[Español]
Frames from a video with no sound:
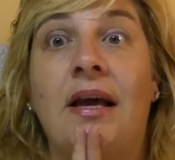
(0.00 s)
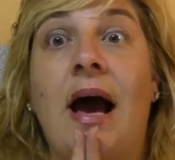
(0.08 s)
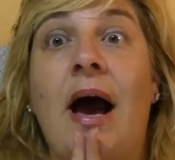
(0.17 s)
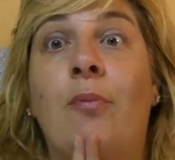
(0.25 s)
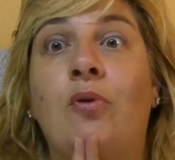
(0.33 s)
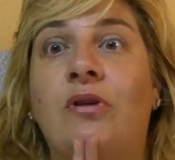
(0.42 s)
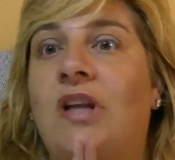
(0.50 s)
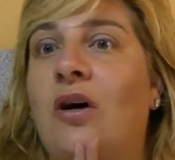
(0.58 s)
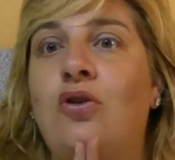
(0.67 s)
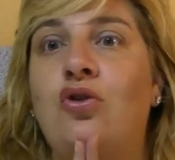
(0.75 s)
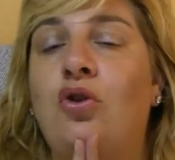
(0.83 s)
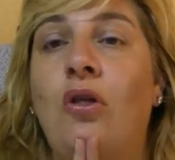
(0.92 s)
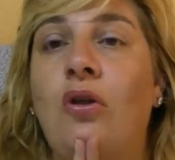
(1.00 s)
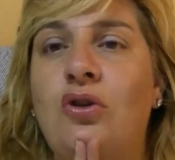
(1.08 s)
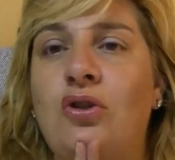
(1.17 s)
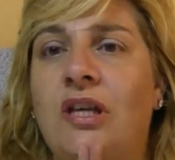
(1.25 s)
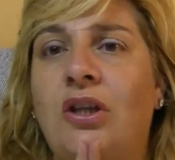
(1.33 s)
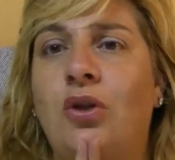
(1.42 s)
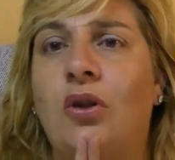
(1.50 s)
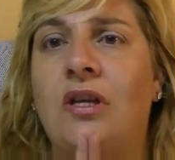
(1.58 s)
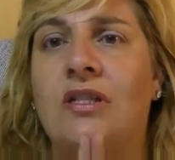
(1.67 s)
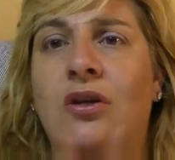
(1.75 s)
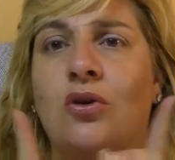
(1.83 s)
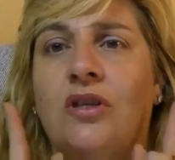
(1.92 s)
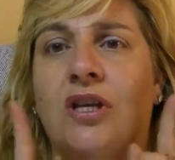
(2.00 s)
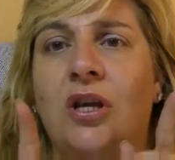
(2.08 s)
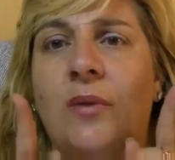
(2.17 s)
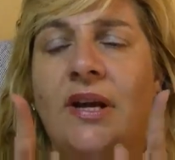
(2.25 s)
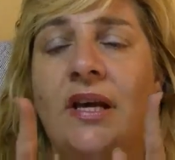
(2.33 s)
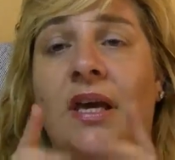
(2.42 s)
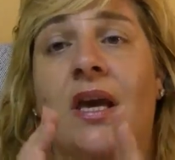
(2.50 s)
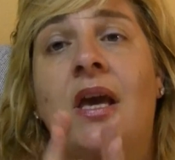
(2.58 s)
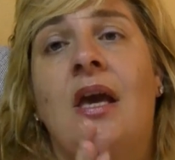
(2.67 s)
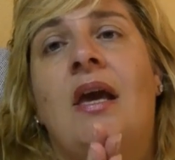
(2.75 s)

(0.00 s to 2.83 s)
apuntaos todos y todes, que os quiero ver aquí.